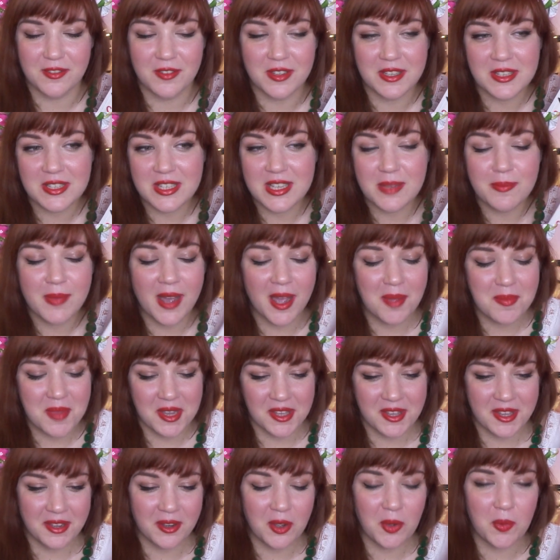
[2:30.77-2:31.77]
więc nie mają
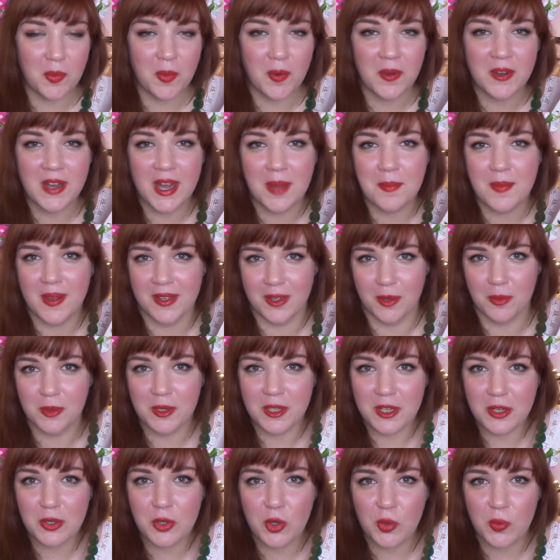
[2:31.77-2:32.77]
jednego boga, mają
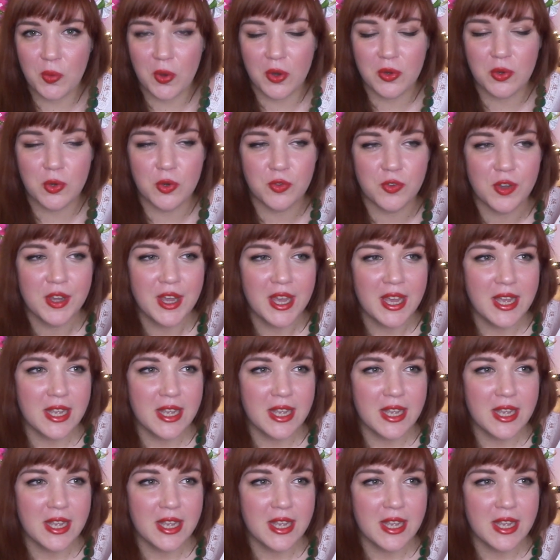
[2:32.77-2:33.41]
kilku bogów.